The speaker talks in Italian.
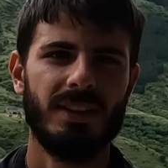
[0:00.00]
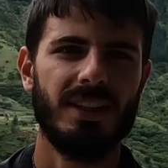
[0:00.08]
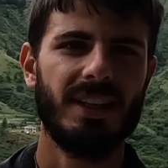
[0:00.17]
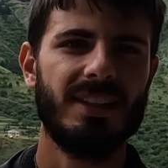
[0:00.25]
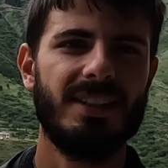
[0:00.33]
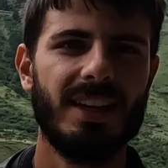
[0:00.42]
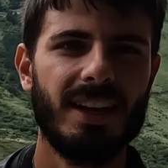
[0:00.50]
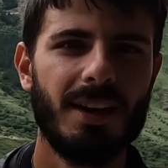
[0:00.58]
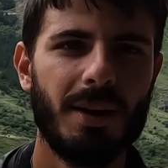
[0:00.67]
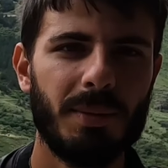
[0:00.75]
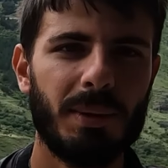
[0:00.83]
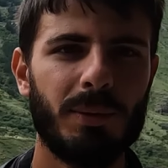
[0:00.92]
Ieri
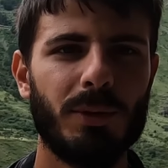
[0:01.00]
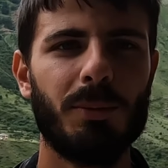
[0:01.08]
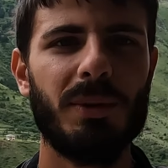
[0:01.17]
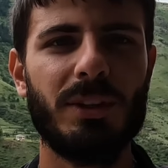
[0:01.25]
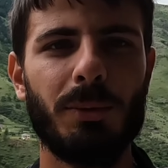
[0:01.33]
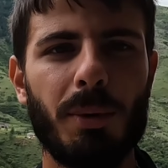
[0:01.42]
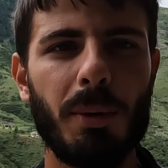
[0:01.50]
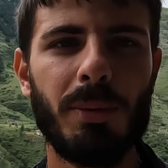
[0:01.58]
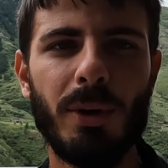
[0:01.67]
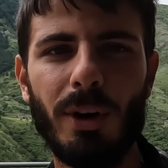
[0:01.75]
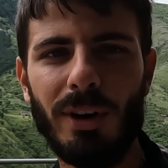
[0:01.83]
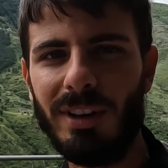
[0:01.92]
sera abbiamo dormito
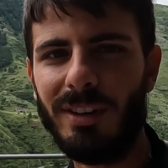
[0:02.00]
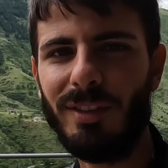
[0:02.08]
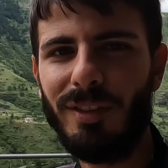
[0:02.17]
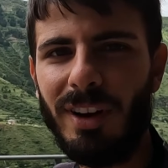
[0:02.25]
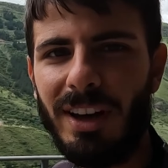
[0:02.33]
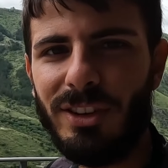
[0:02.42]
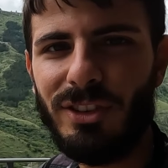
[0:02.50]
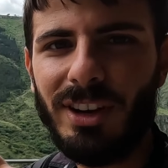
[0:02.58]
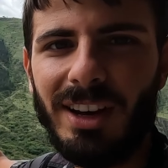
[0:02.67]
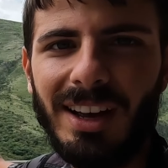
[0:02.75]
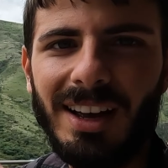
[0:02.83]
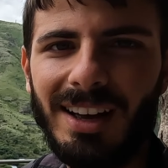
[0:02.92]
proprio in
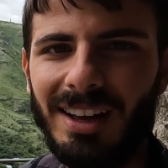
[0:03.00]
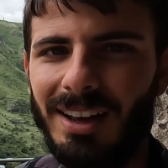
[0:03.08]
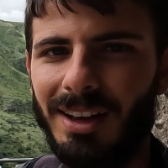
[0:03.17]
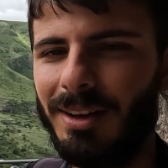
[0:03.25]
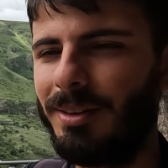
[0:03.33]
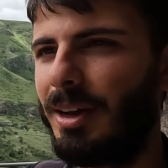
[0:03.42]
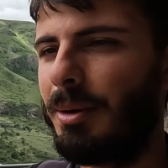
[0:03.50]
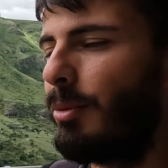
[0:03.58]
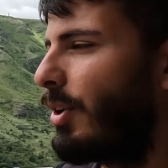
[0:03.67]
faccia a, al